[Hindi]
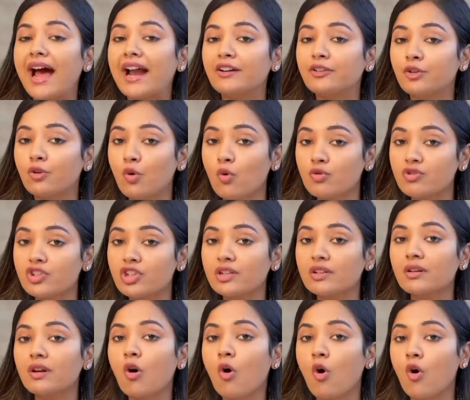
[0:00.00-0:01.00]

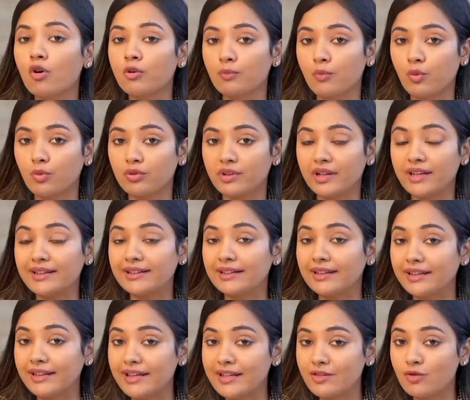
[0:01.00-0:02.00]
एंड्रोजन हार्मोन
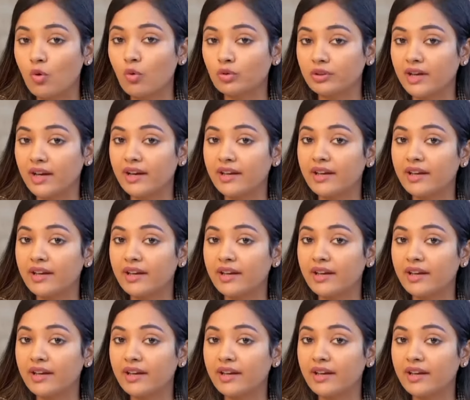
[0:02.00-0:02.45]
इंक्रीज होता